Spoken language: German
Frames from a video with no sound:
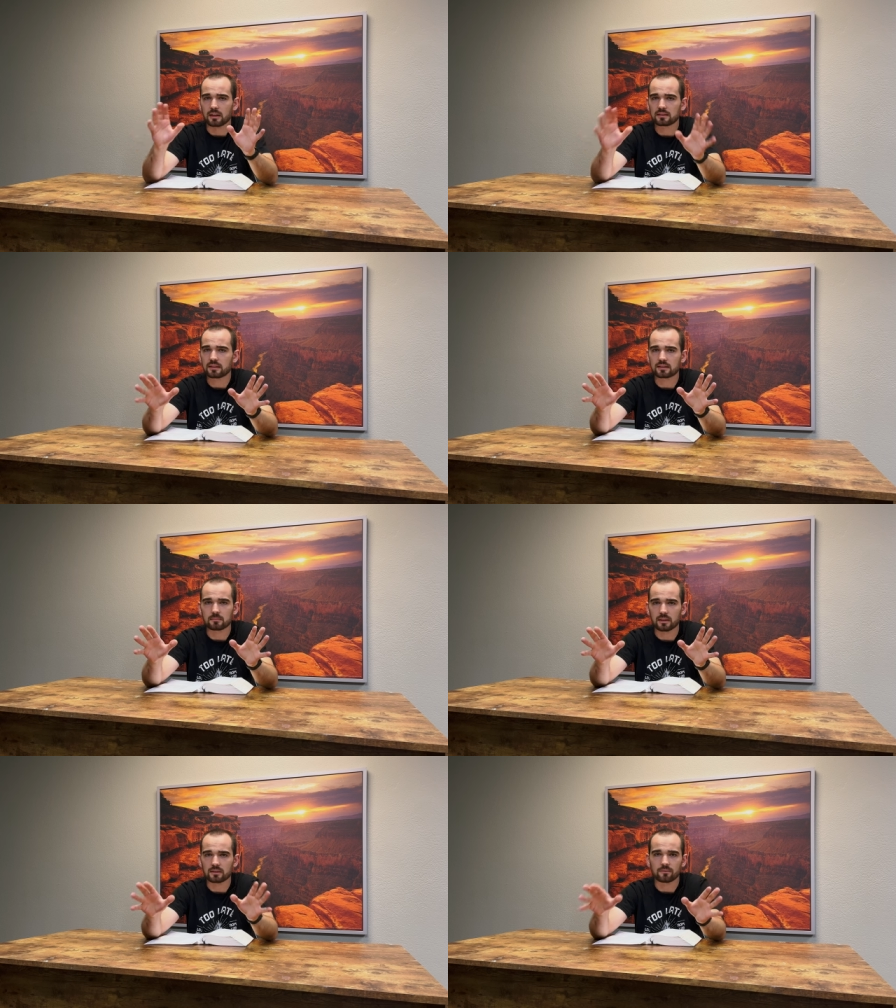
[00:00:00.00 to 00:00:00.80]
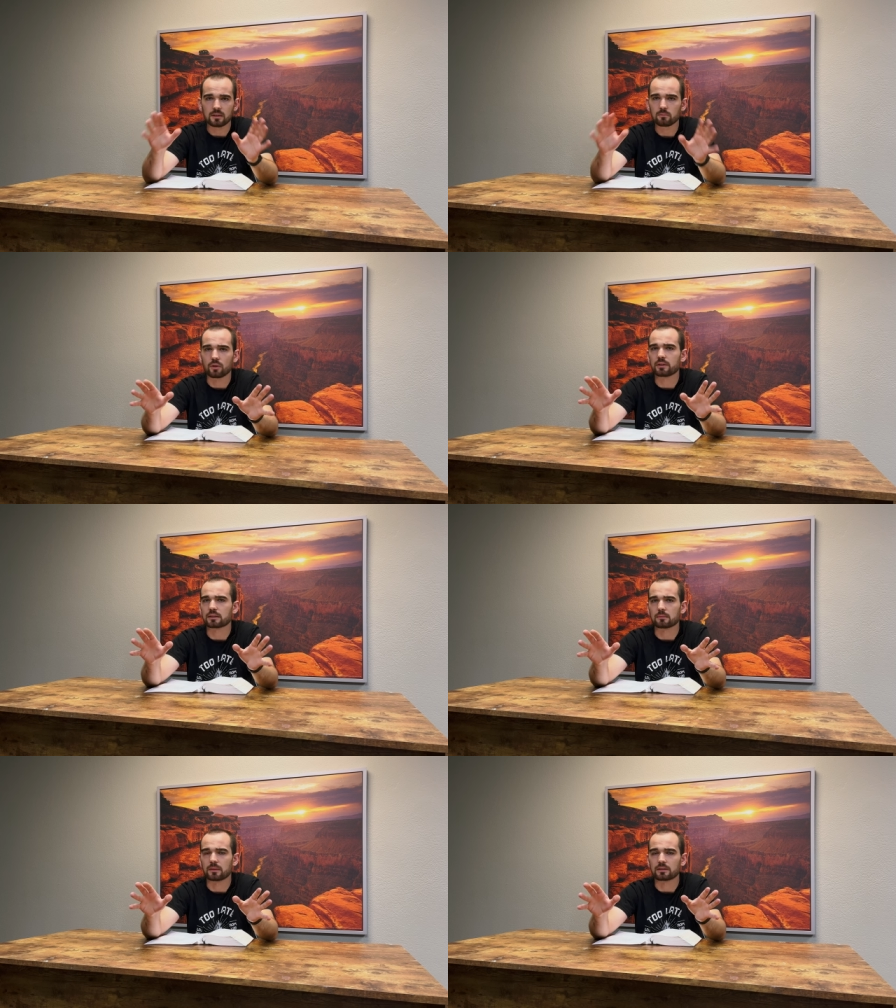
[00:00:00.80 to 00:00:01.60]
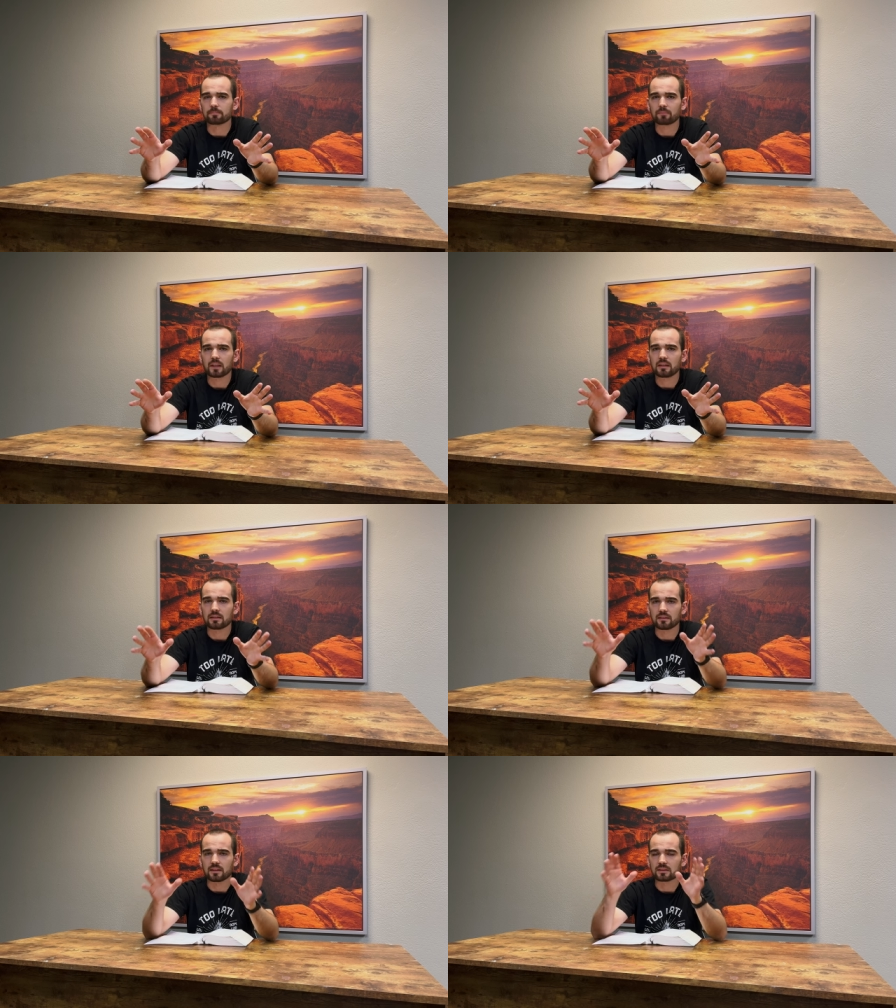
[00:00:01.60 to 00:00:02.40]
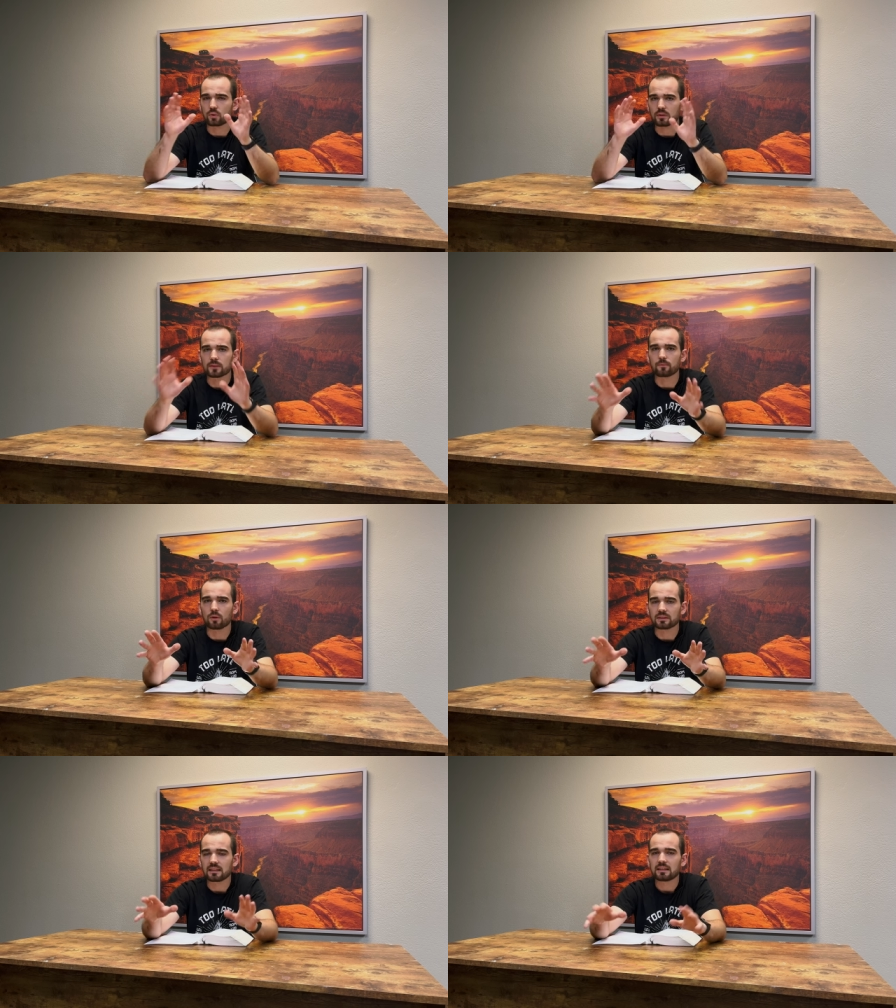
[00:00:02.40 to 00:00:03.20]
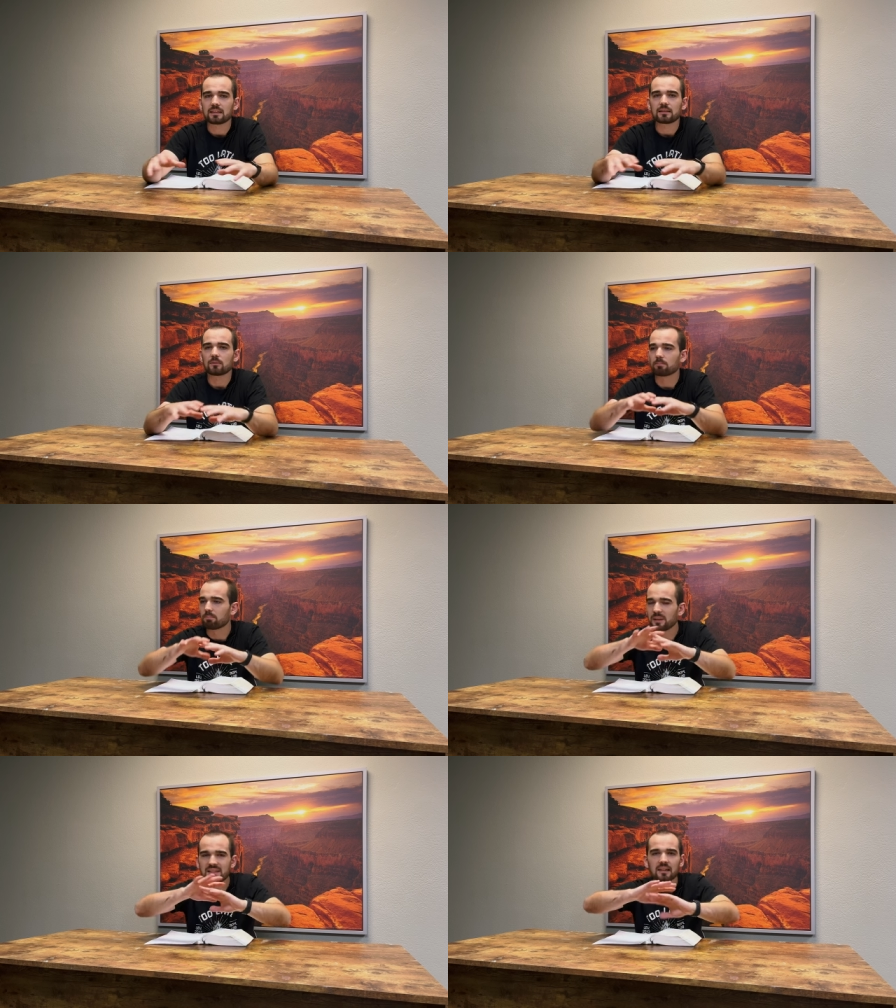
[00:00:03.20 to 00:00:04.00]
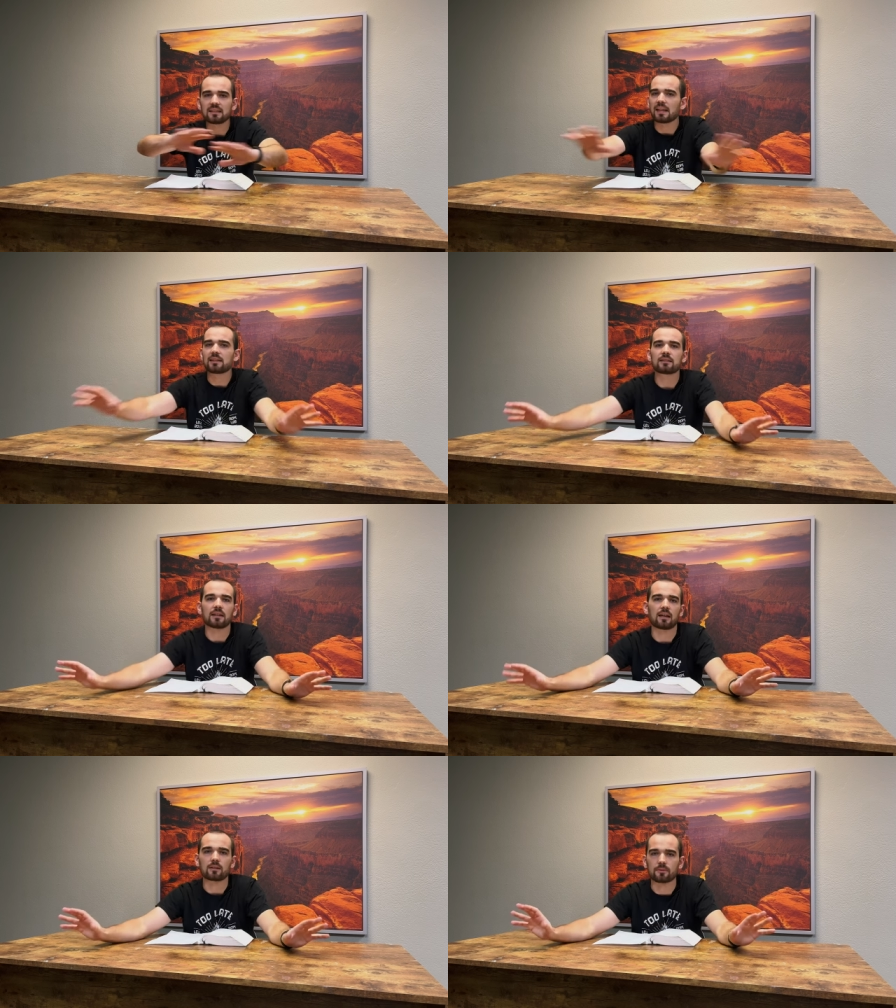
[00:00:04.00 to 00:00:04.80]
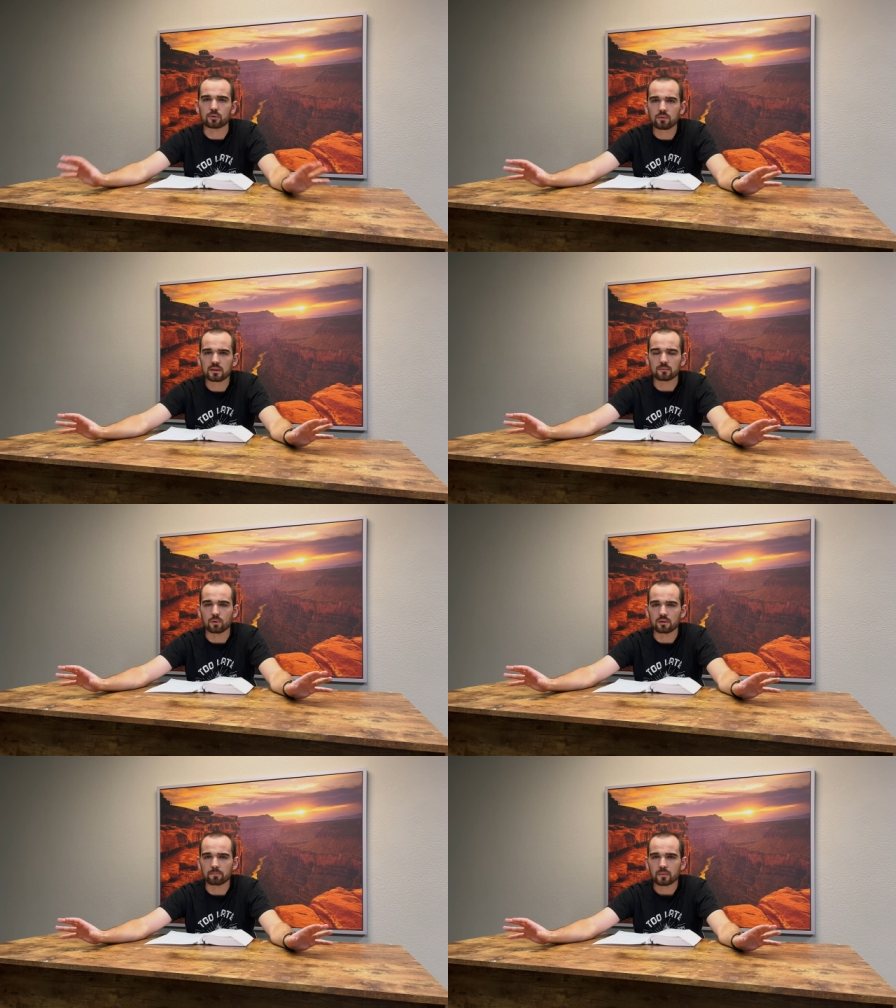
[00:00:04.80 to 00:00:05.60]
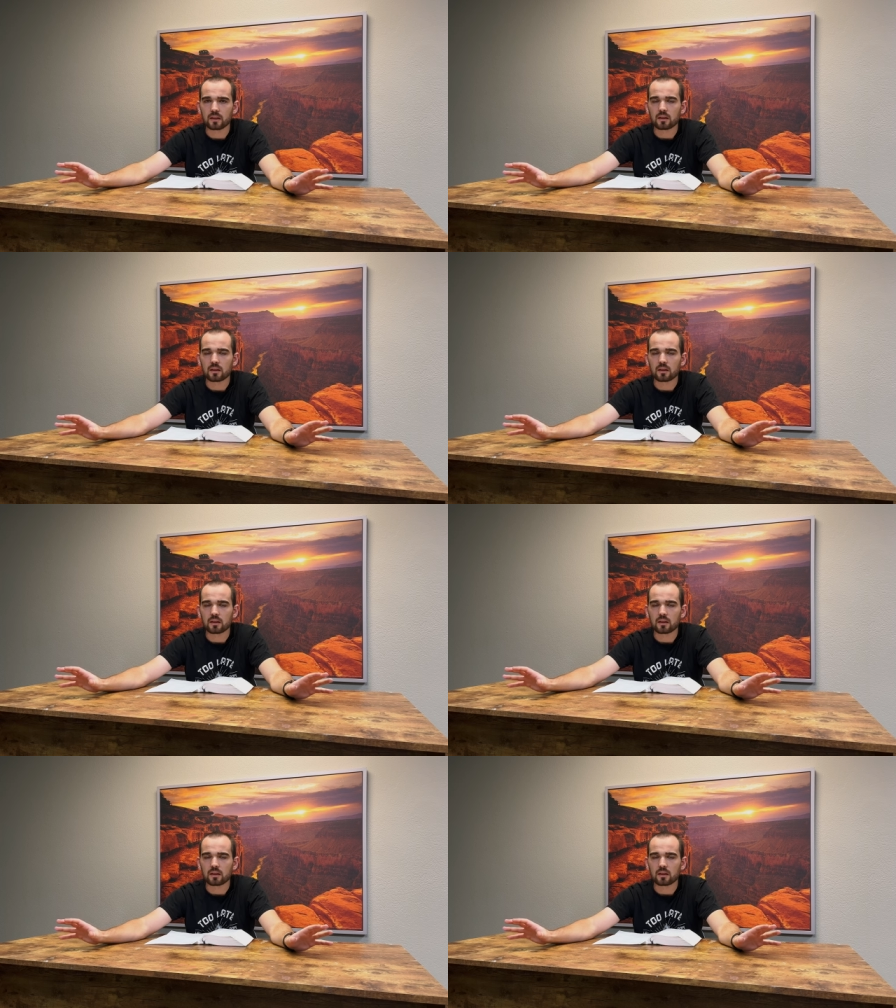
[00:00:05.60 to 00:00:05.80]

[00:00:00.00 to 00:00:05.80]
Alten Testament wie im Neuen Testament, dass Gottes Wort bis an die Enden der Erde verkündigt wurde.